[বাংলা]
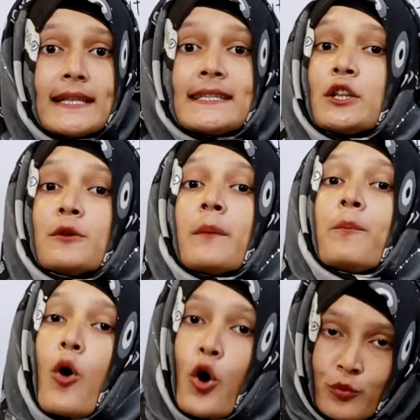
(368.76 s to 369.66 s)
যেহেতু আমরা
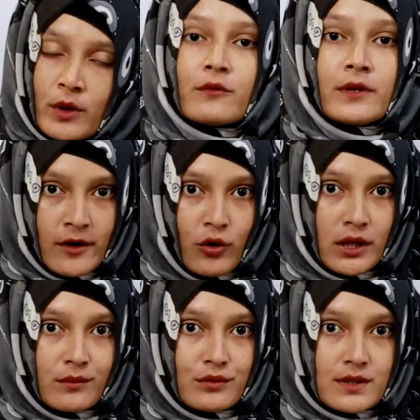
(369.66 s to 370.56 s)
পরমাণু নিয়ে
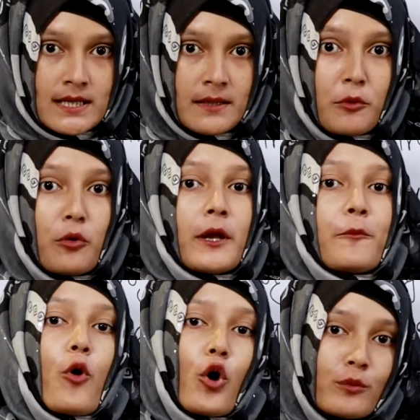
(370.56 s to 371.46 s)
কথা বলছি মৌলের
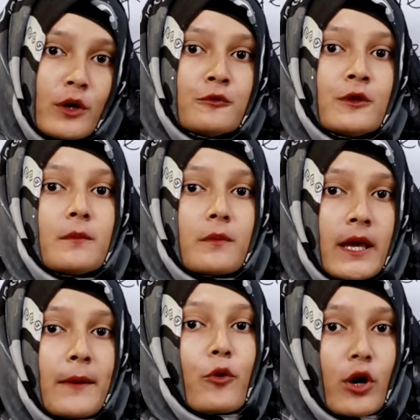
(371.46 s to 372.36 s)

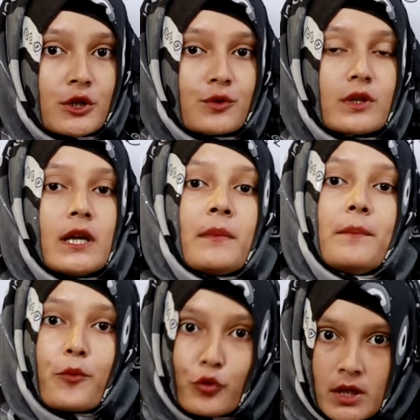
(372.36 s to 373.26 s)
পরমাণুকে প্রকাশ করতে আমি
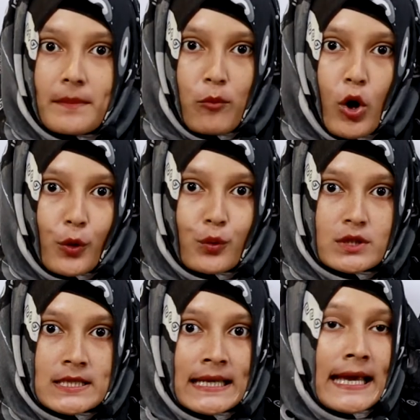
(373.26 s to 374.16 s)
প্রতীক ব্যবহার
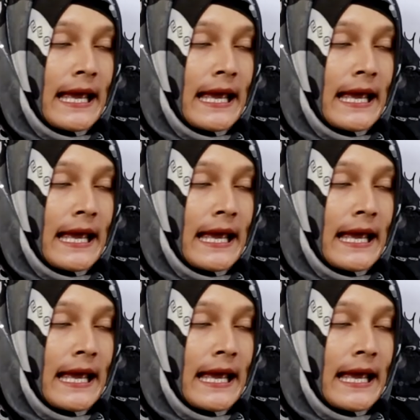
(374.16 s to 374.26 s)
করছি